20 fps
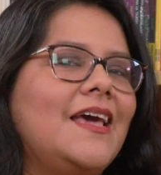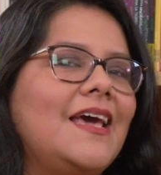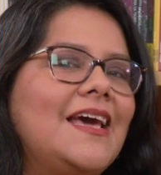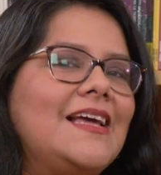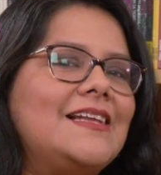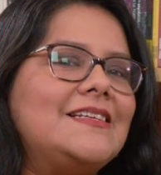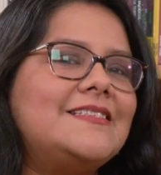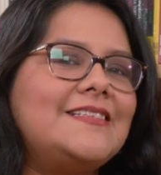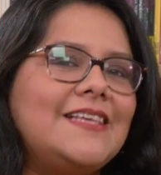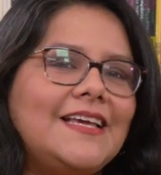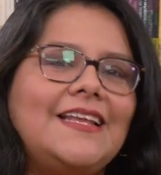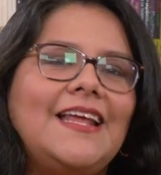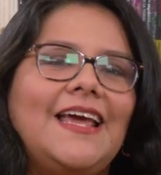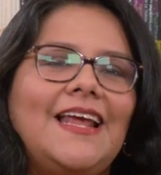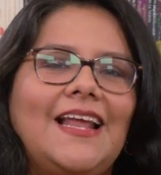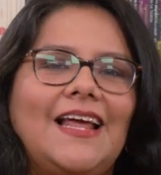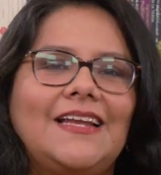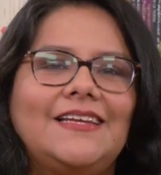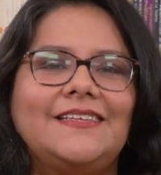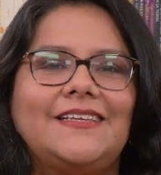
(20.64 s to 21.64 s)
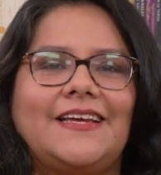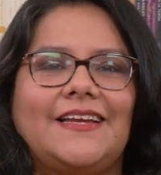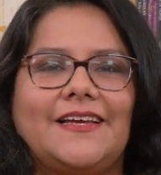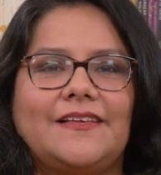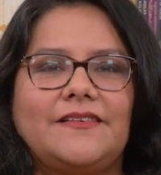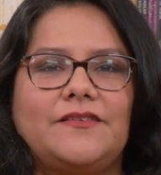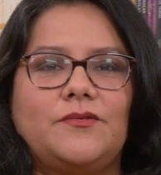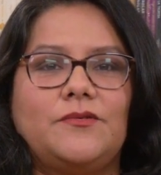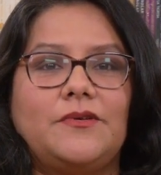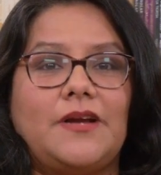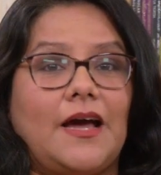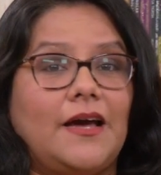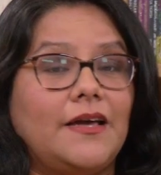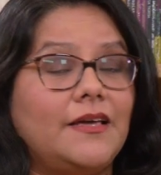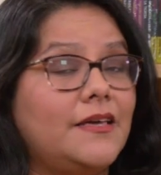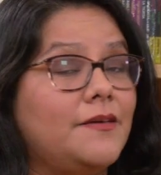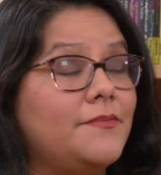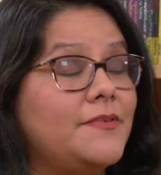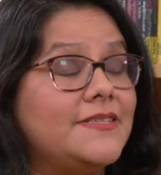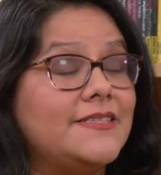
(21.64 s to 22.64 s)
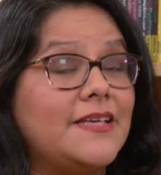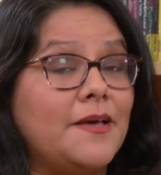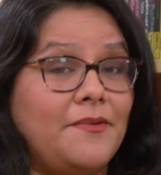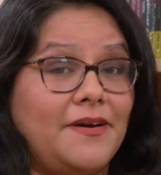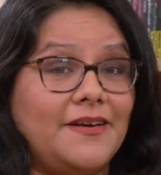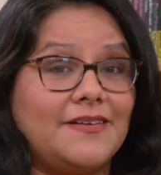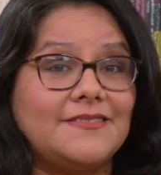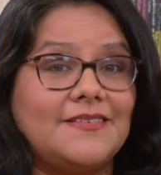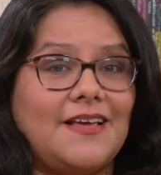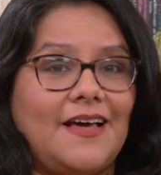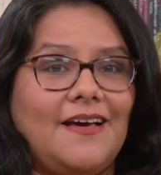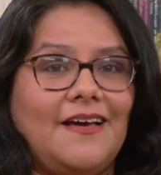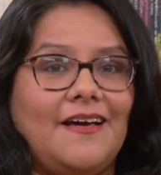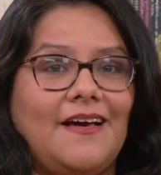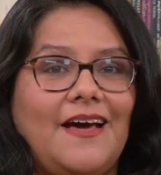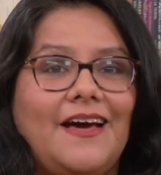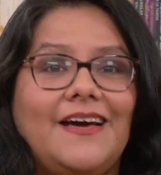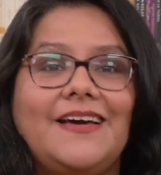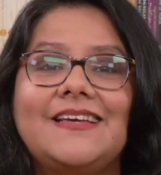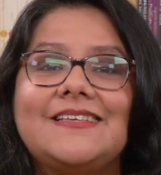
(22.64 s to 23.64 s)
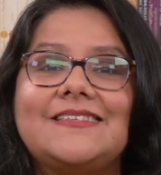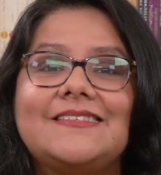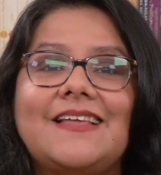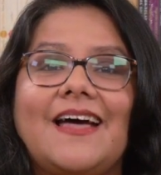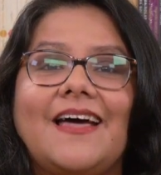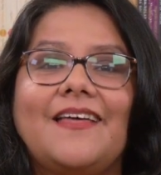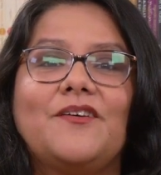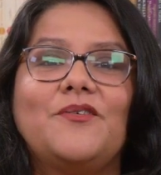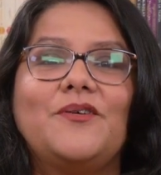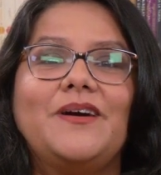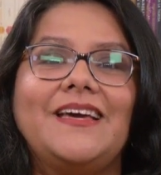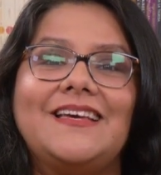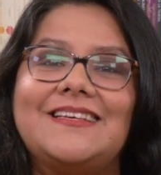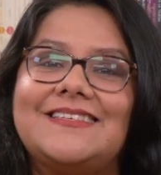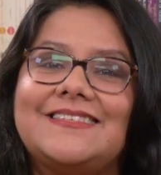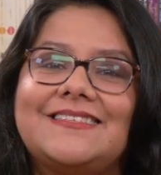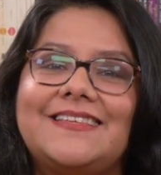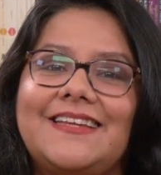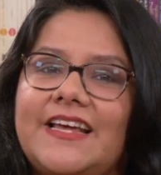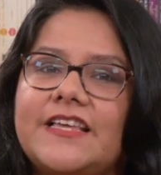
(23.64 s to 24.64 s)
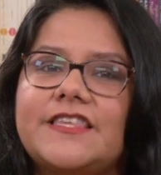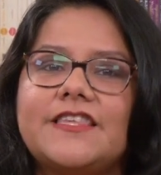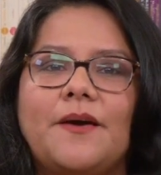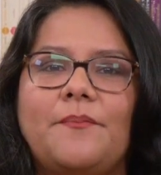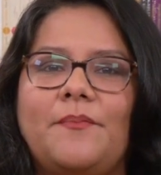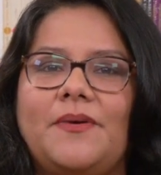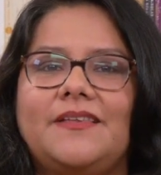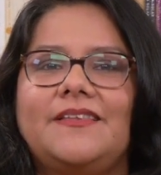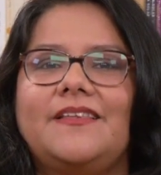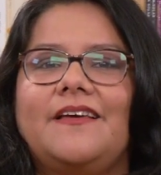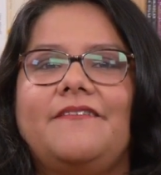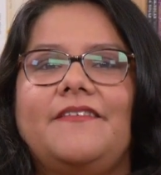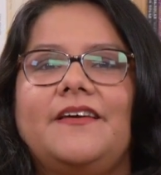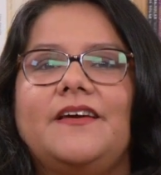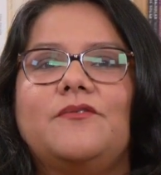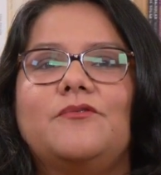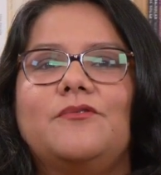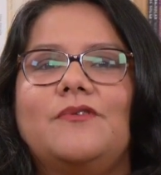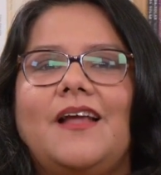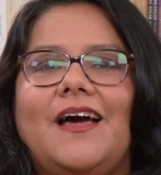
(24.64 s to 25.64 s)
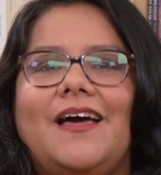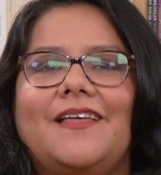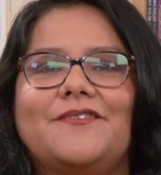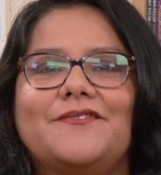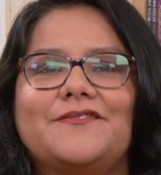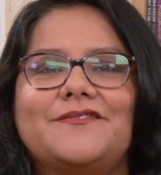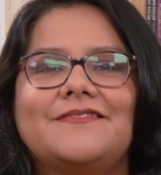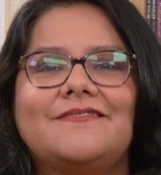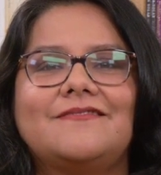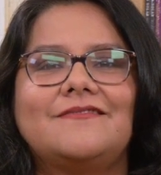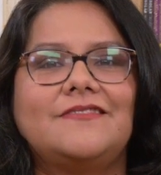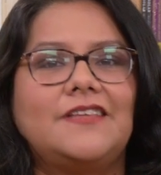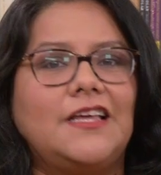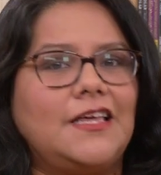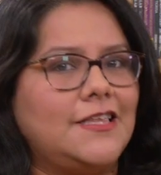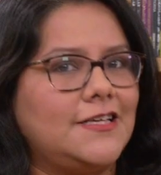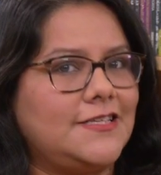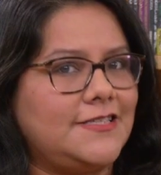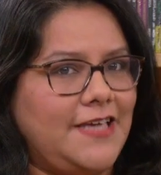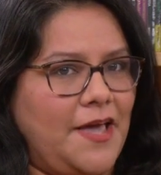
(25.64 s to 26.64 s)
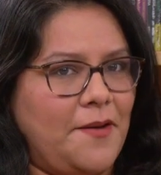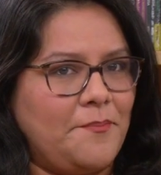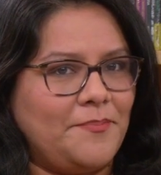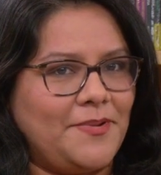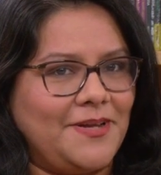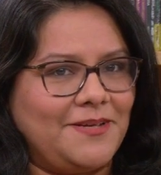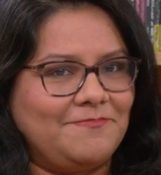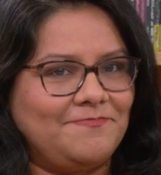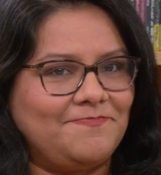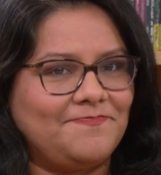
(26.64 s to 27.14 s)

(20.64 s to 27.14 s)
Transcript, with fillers: El cine y la literatura, y viceversa, han estado estrechamente vinculados desde siempre.